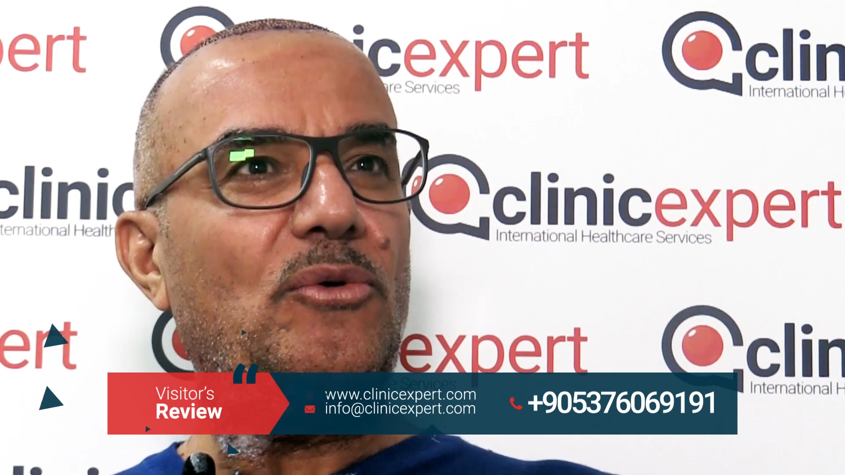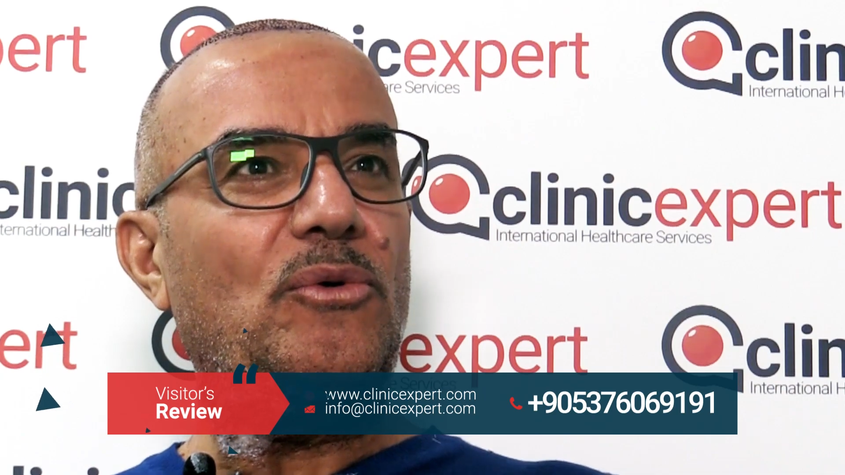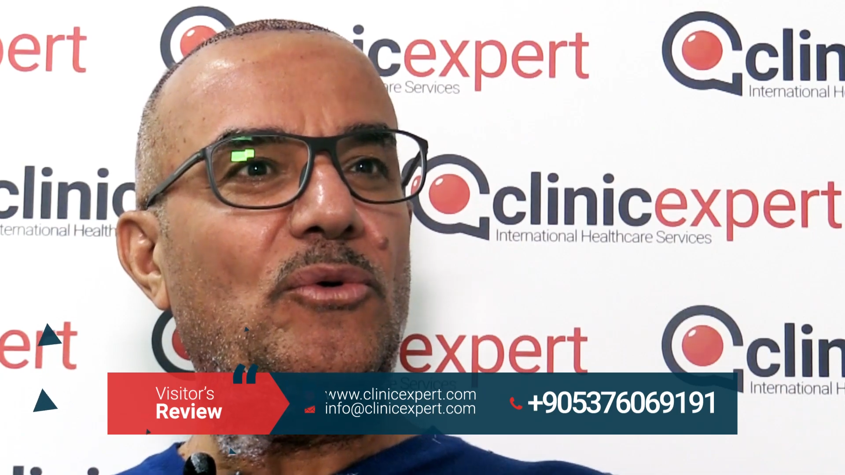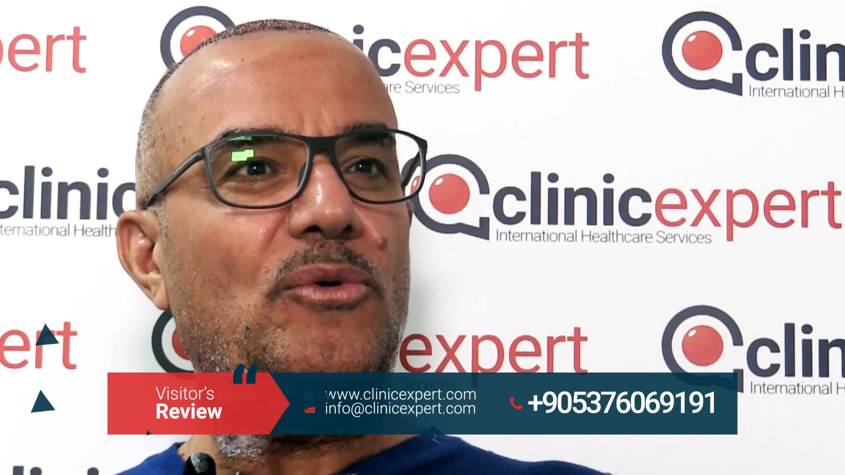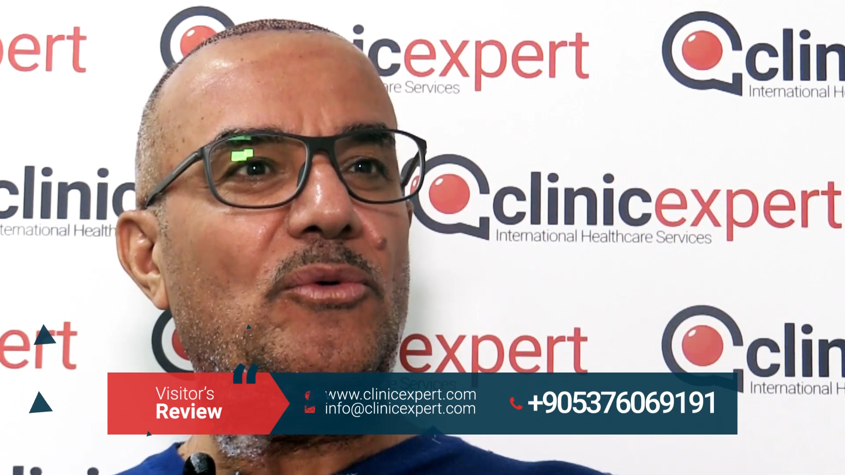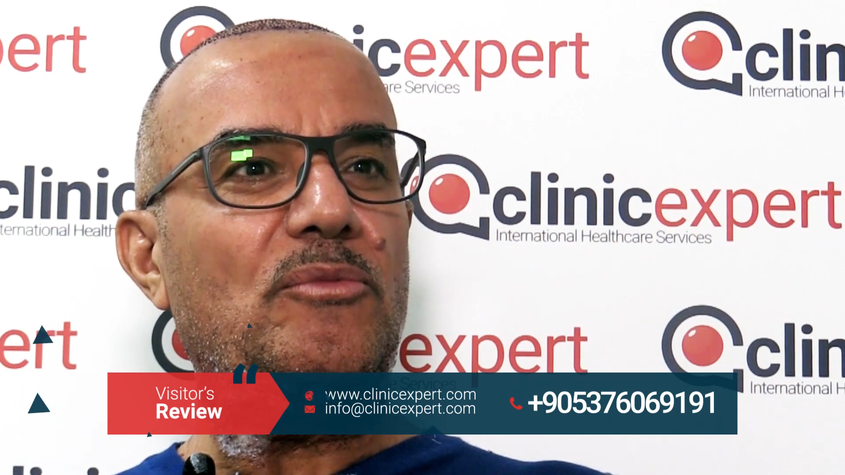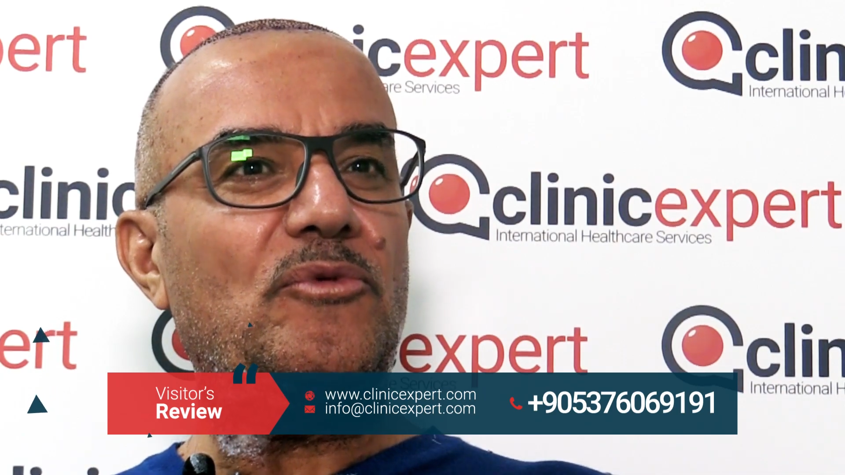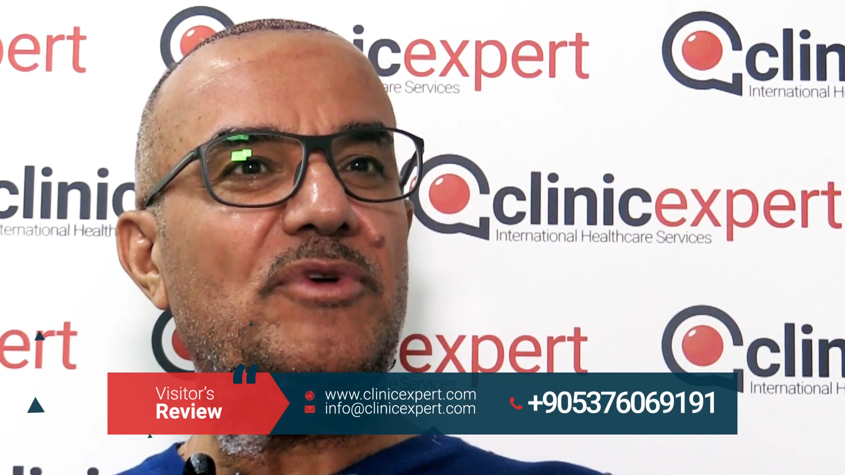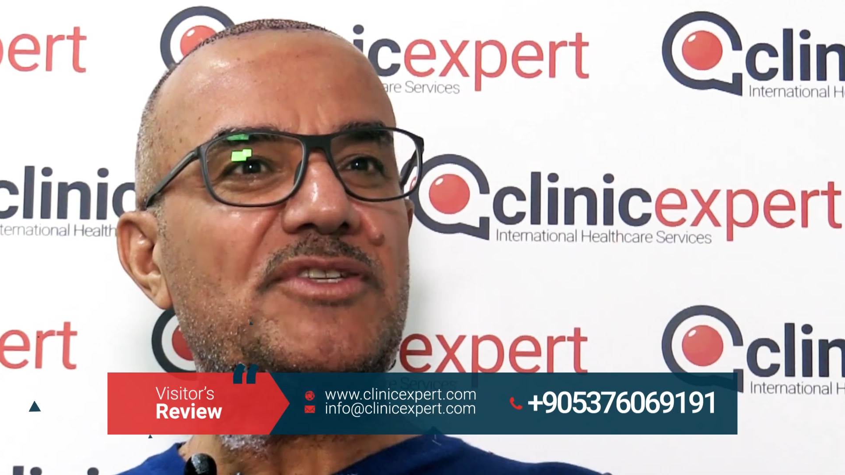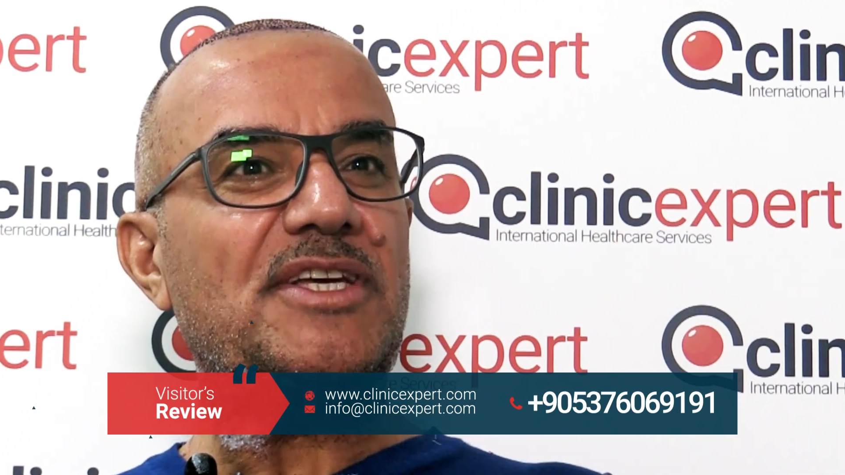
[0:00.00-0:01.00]

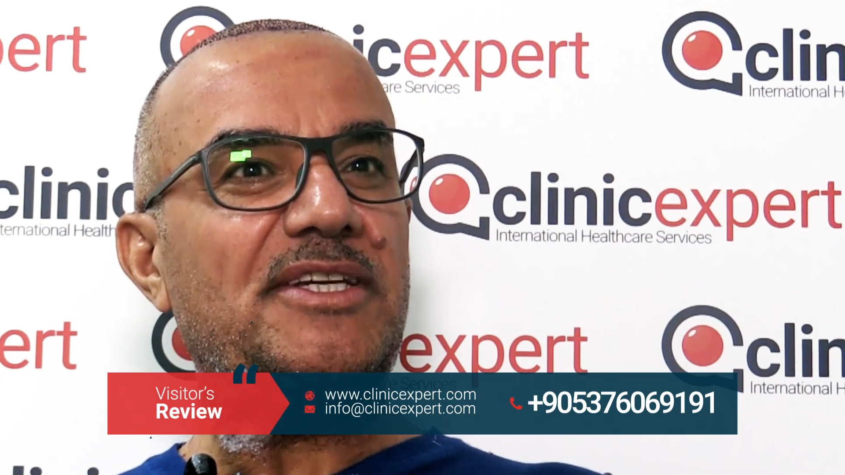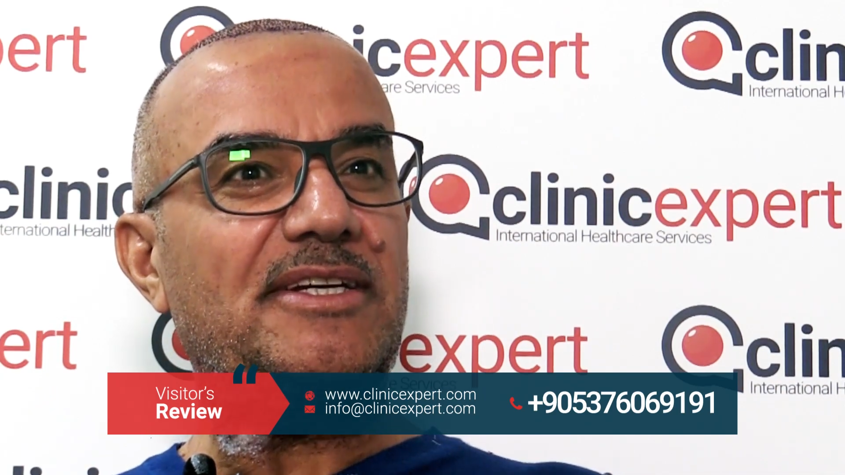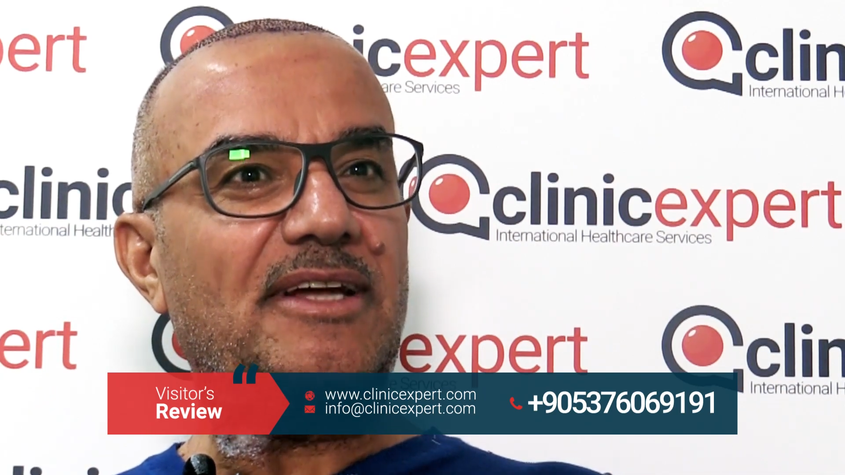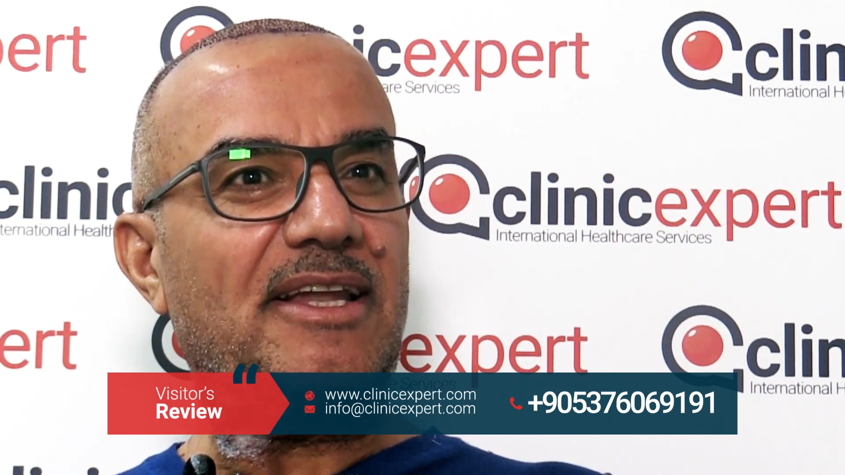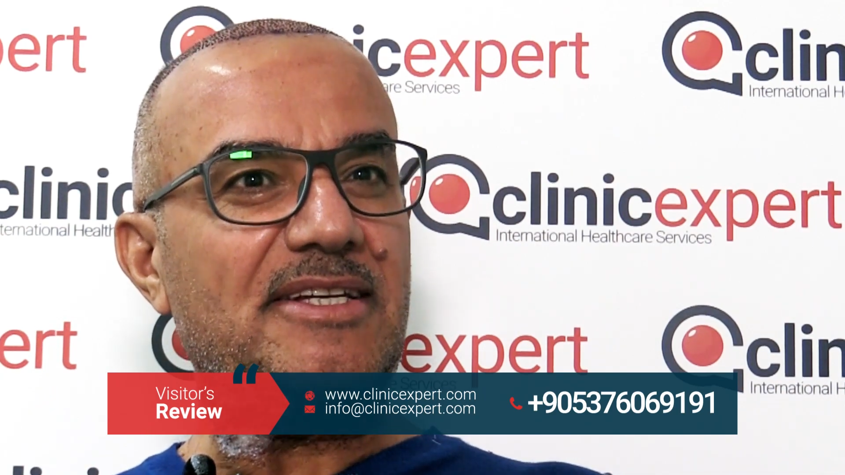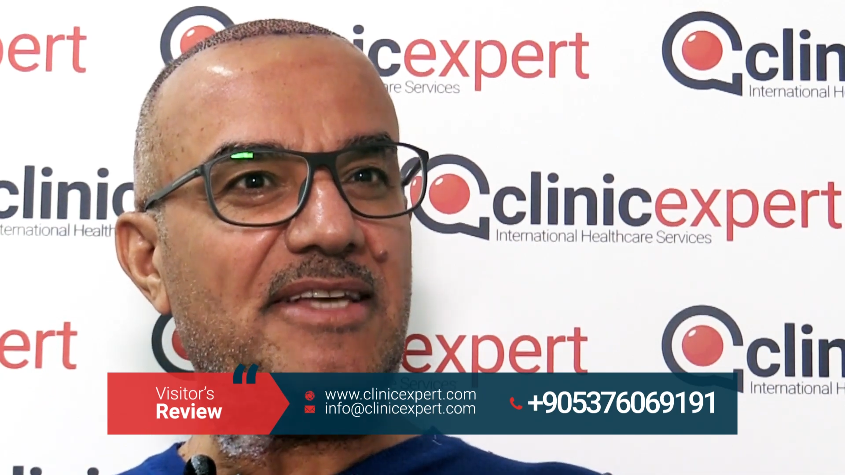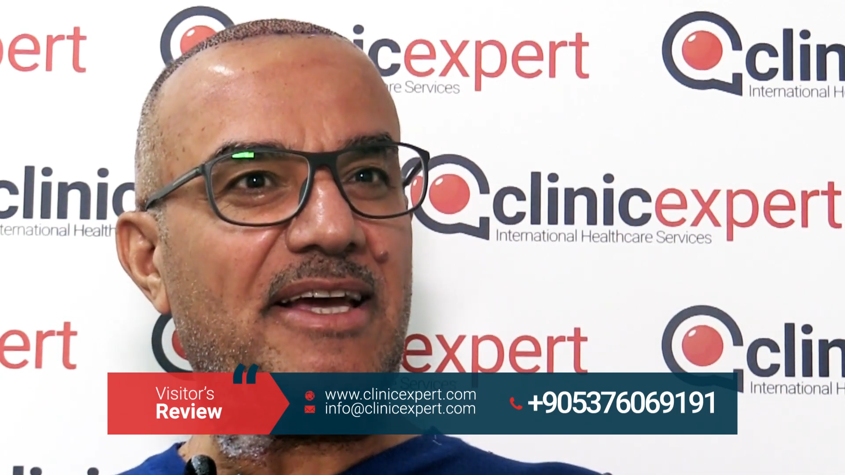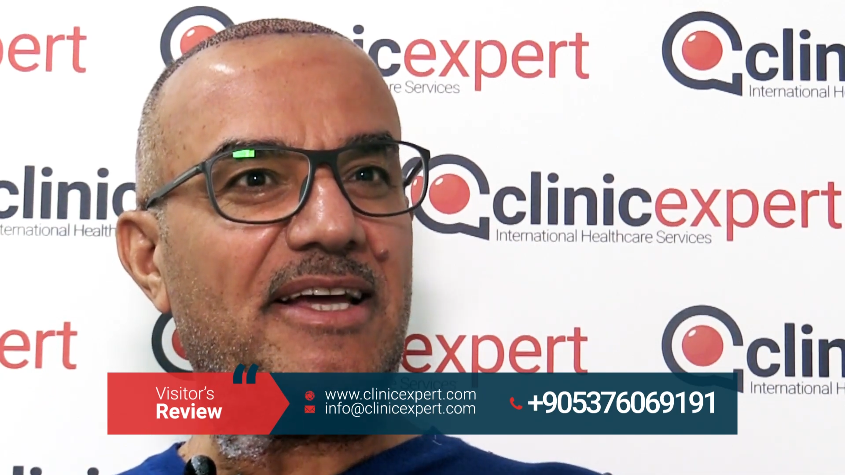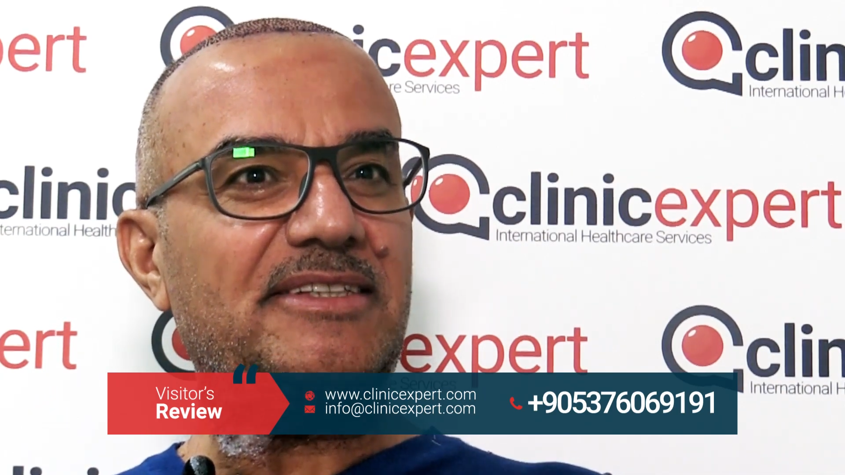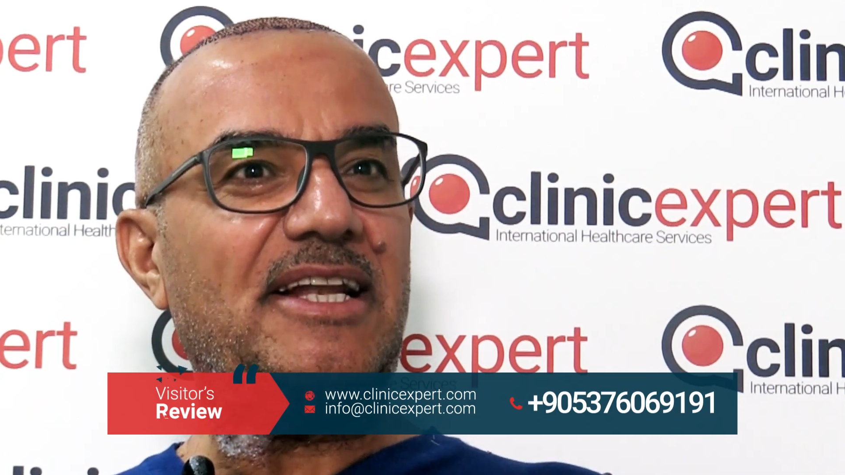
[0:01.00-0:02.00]
وفي صديق الله يجزاه خير